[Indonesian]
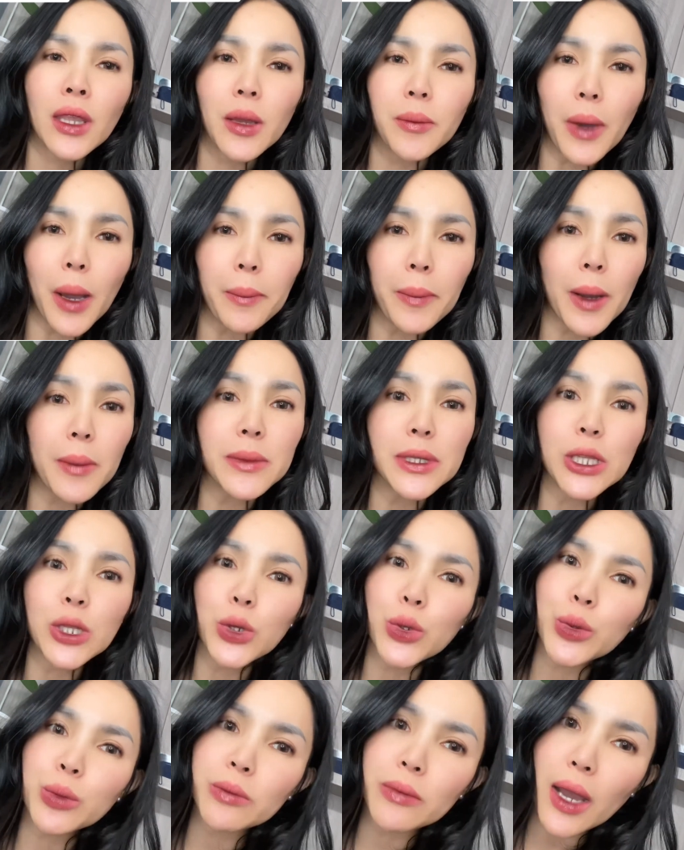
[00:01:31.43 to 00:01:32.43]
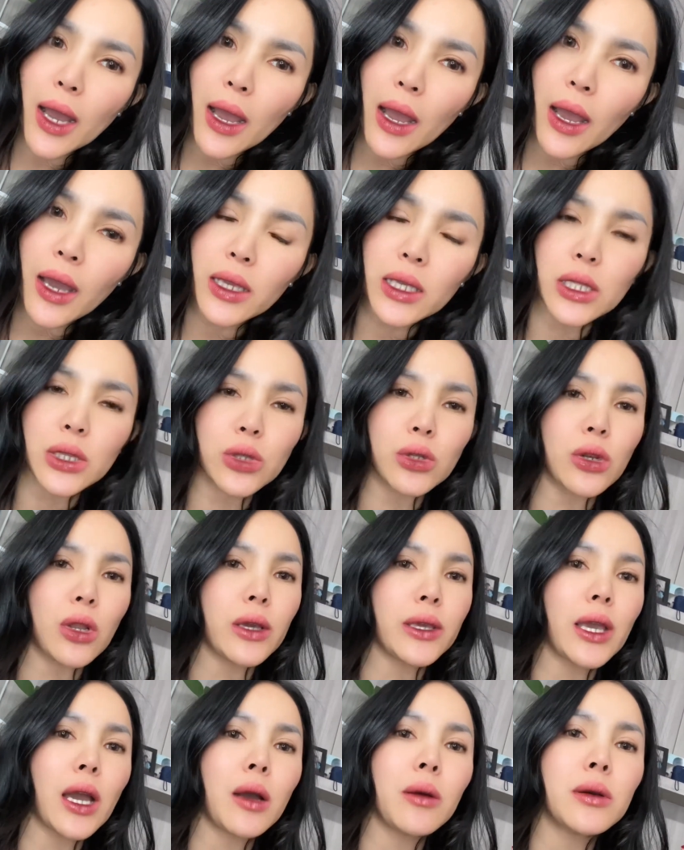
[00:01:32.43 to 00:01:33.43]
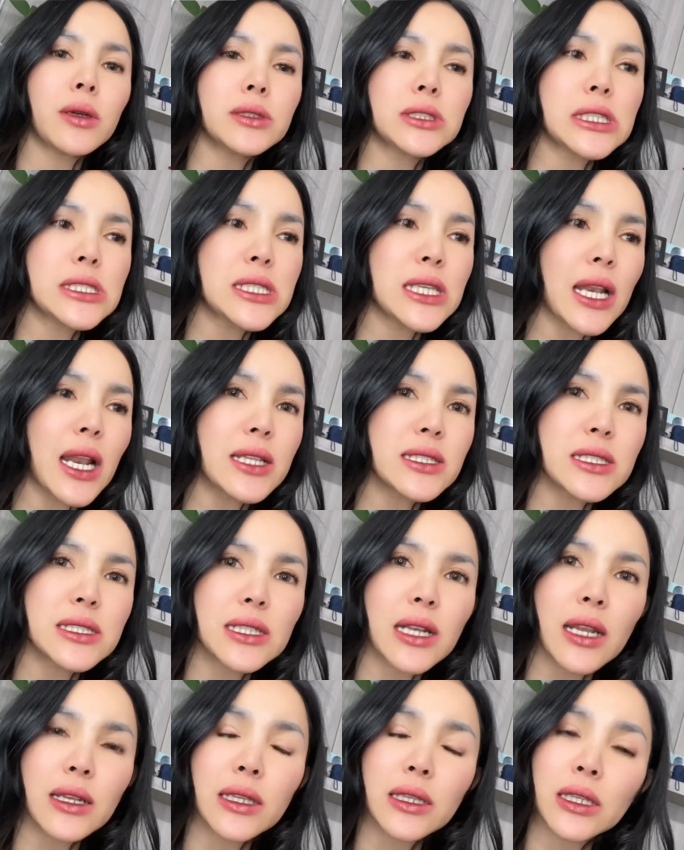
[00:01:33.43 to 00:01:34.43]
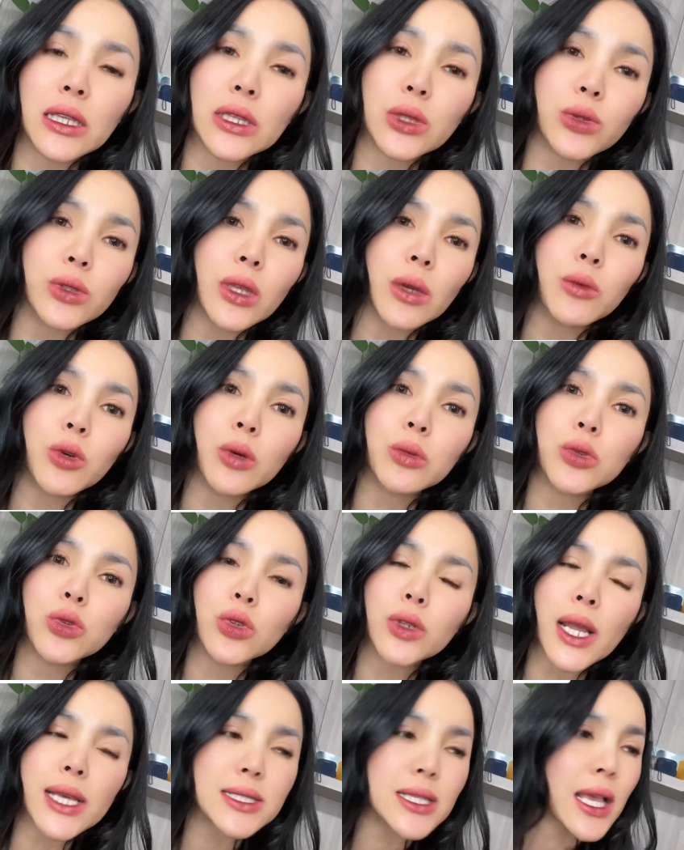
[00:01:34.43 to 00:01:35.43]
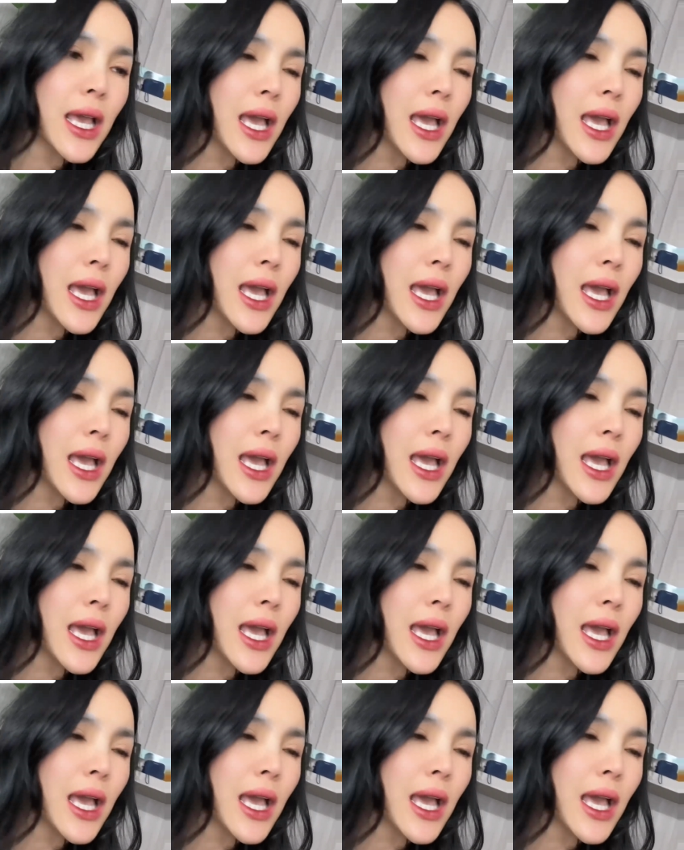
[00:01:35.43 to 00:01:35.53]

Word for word: papa beli rumah gitu loh yang cicilan-cicilan ini itunya belum lunas